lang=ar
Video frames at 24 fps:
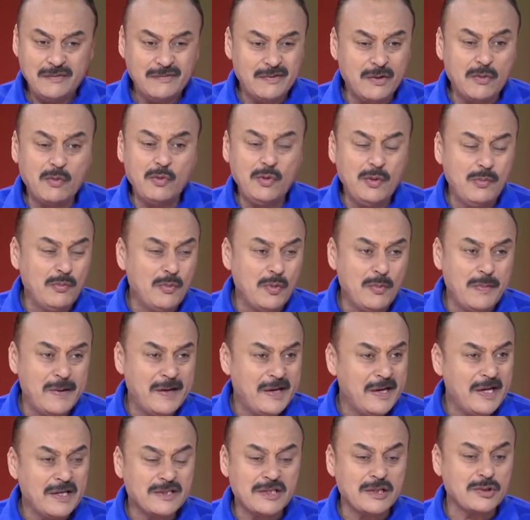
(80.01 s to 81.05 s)
فكل
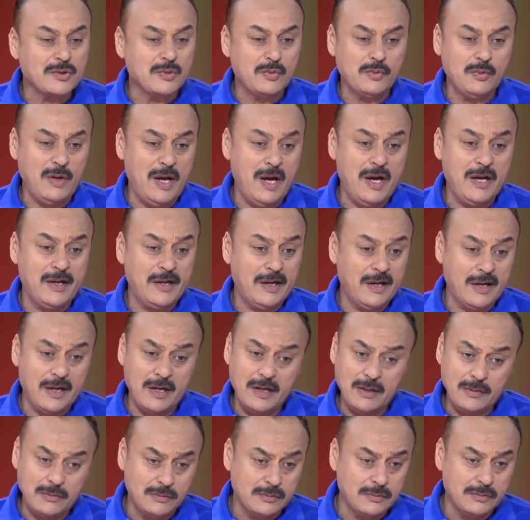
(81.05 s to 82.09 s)
المباريات غتكون
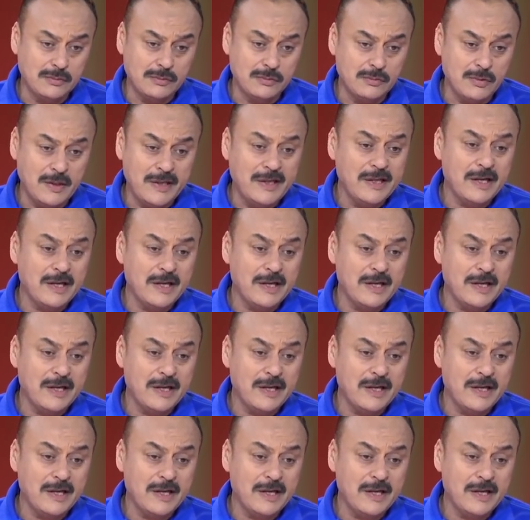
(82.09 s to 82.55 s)
حارقه وغير